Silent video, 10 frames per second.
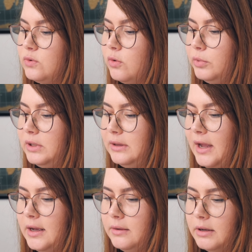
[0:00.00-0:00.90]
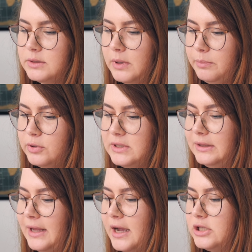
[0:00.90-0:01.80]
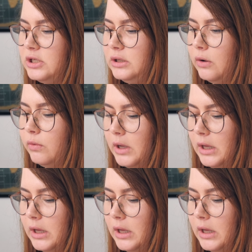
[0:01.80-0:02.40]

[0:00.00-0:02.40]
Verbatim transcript: como que tá a, a porcentagem. Então,